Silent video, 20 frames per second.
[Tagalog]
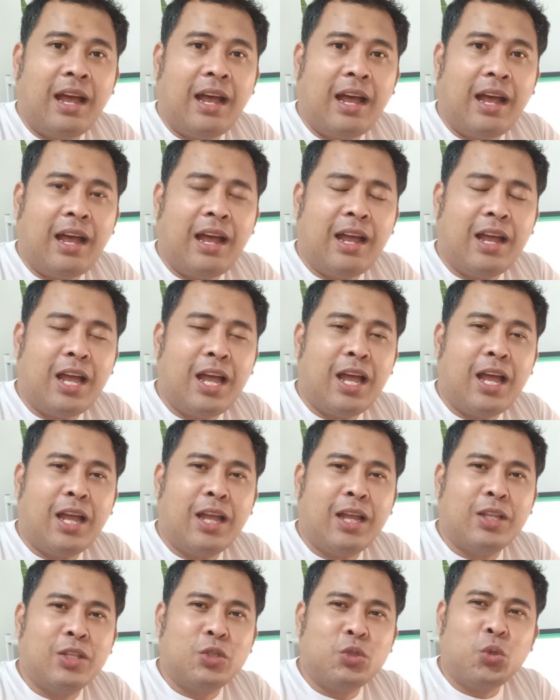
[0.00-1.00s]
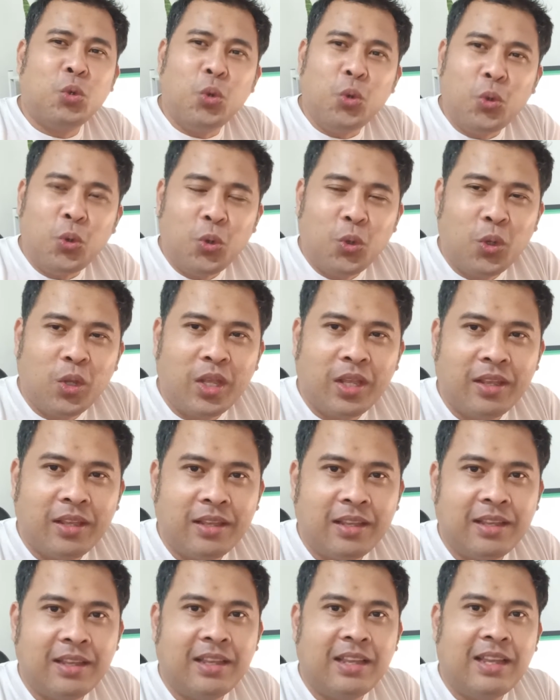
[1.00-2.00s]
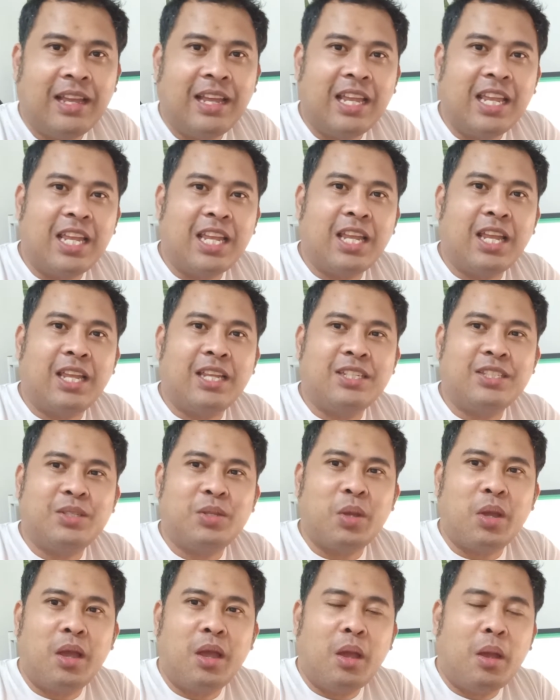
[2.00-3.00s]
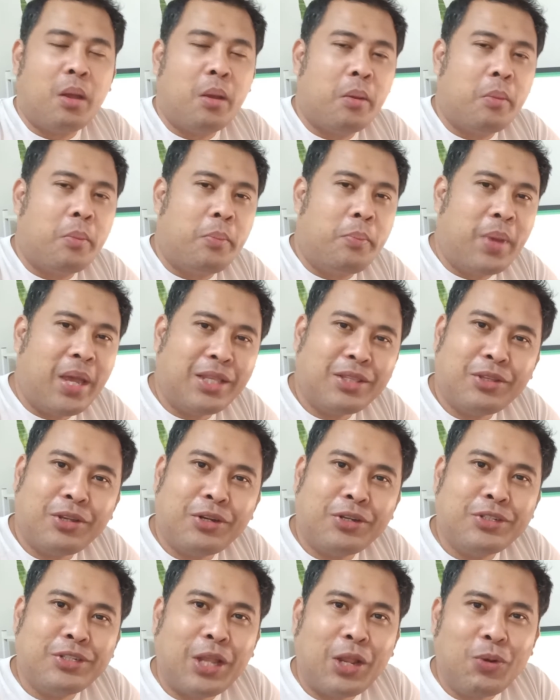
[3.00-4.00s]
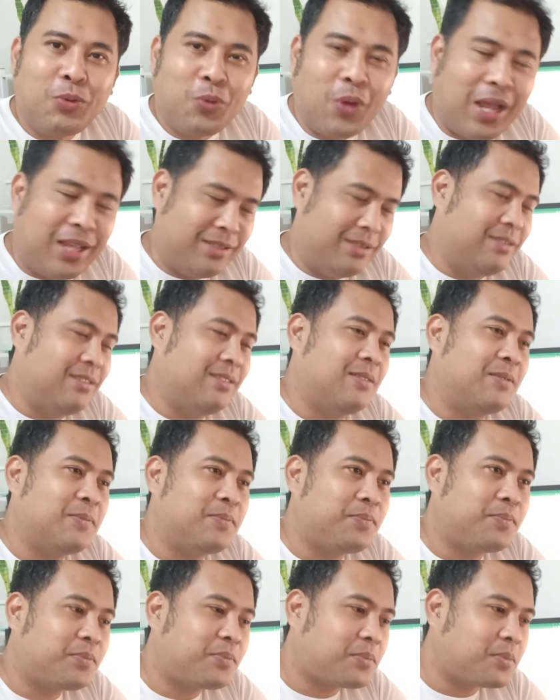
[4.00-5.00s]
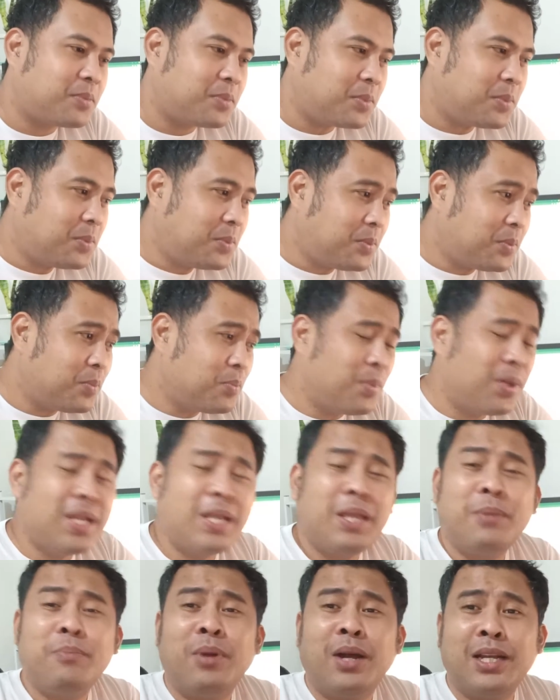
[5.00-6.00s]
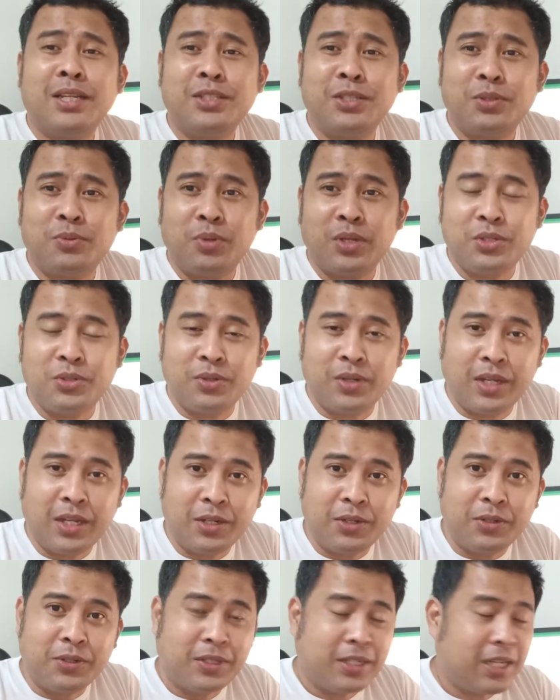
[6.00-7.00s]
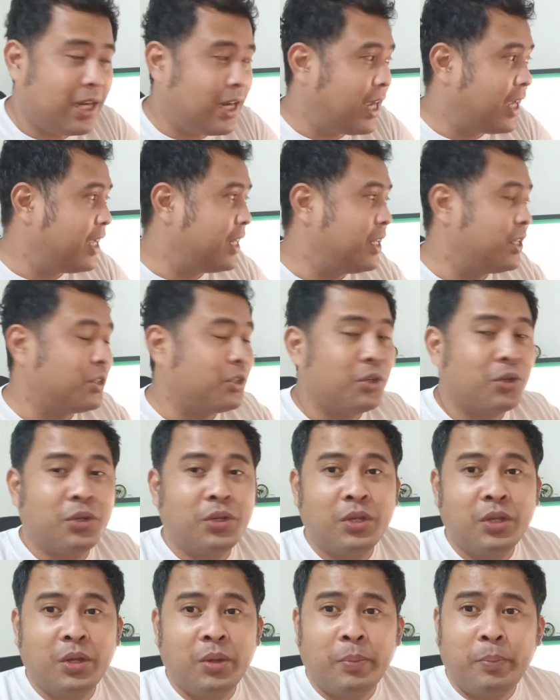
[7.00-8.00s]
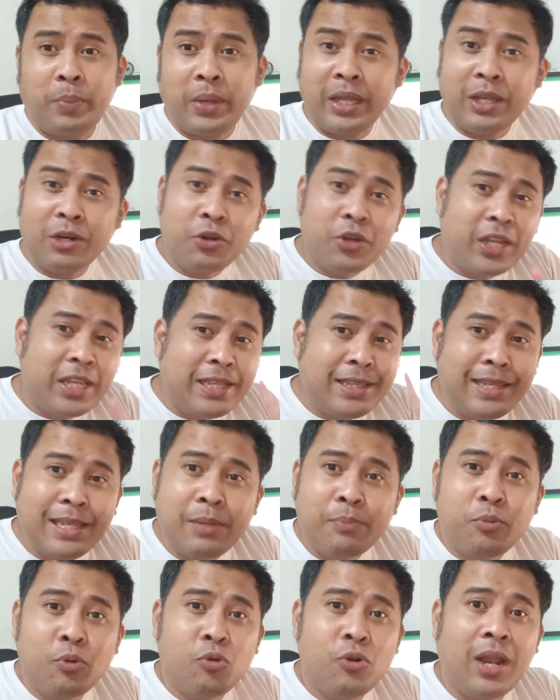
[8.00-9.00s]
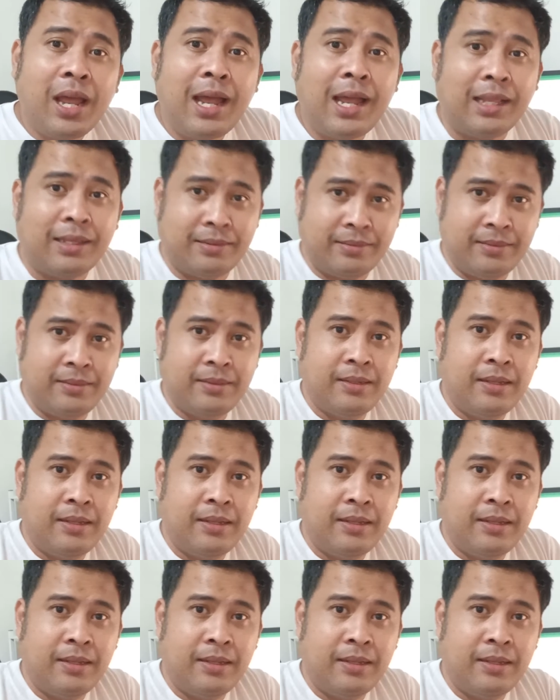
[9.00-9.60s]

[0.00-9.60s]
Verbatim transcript: ang, ang two is better than one. May mga sitwasyon na ganoon kagaya nito. Pero hindi po lahat.